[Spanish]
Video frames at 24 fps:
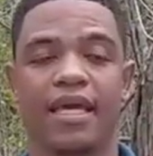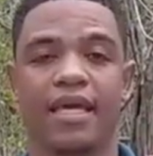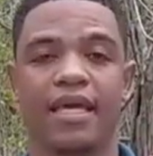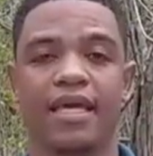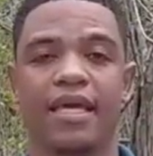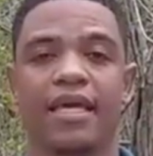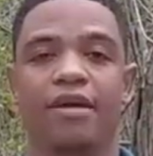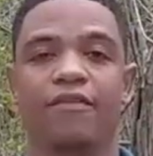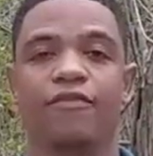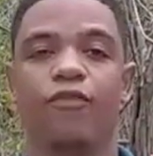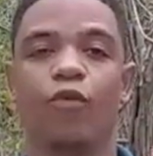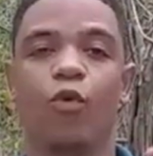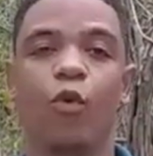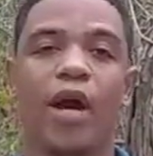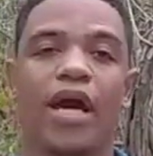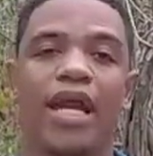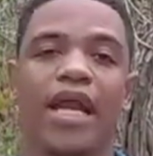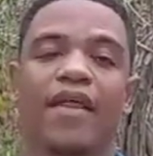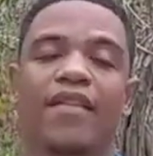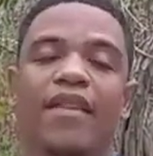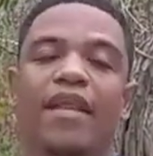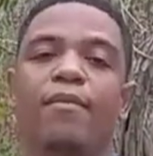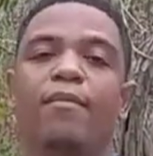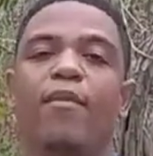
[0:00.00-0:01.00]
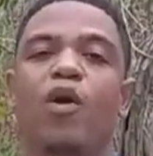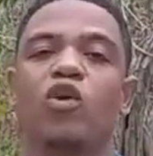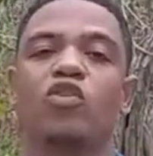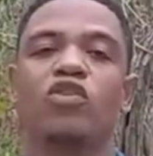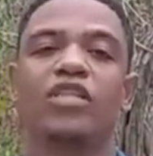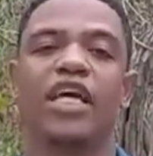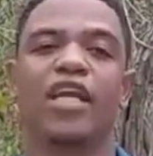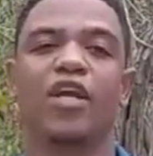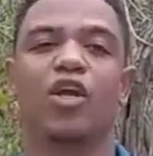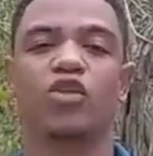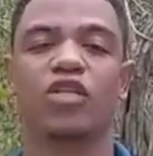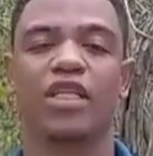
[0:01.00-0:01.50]
eh, fuera del
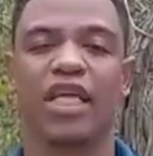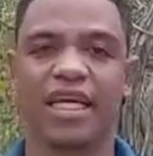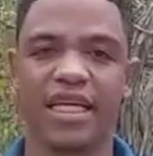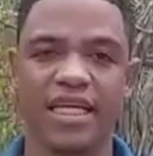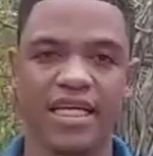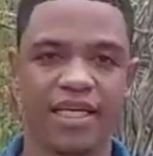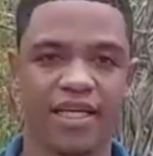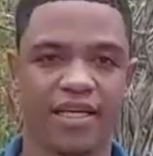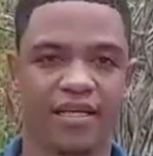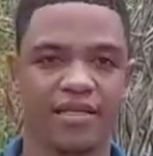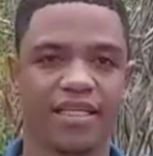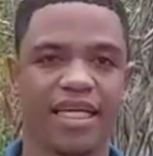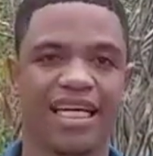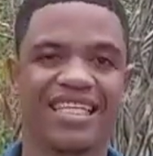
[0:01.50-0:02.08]
monte no tenían.